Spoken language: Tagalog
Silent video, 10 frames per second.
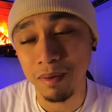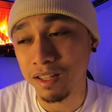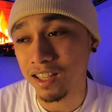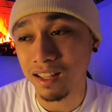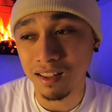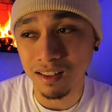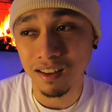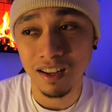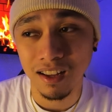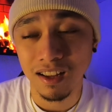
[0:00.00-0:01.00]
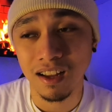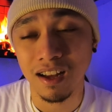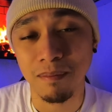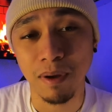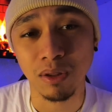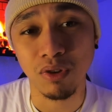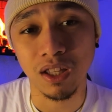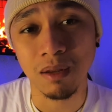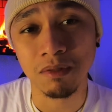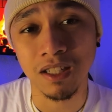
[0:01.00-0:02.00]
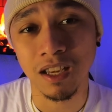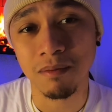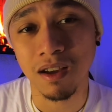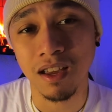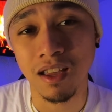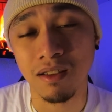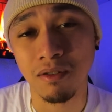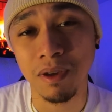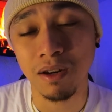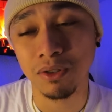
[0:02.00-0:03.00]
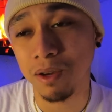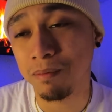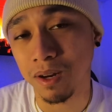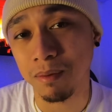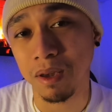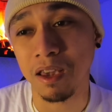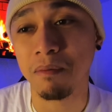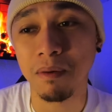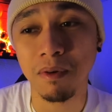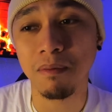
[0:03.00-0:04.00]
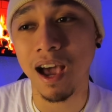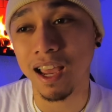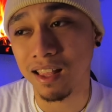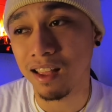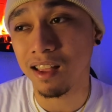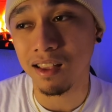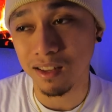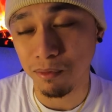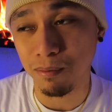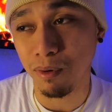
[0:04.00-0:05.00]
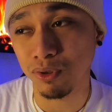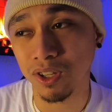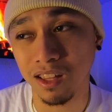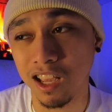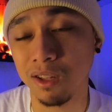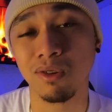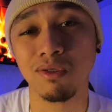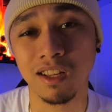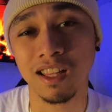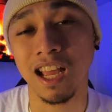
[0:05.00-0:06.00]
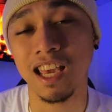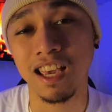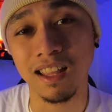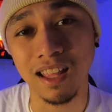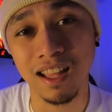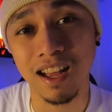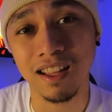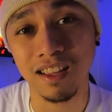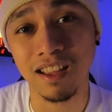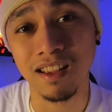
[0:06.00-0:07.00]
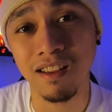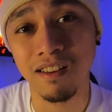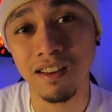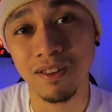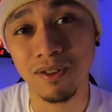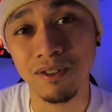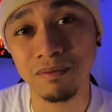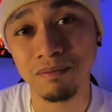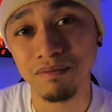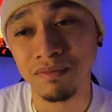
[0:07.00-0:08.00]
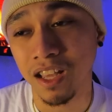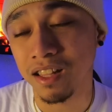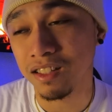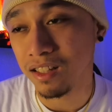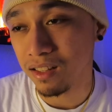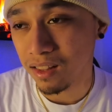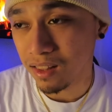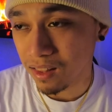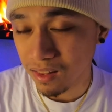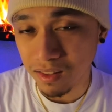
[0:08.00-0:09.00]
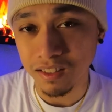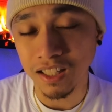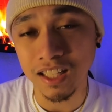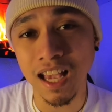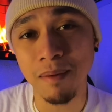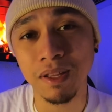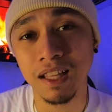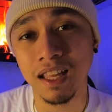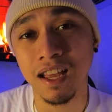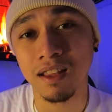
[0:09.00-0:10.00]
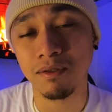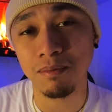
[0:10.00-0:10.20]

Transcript: Minsan, uh, patwitams lang yung mga yan. No? Pero syempre, may ibang babae na nagpo-post sa TikTok na nakikita natin. No? And sinasabi nila yan, no?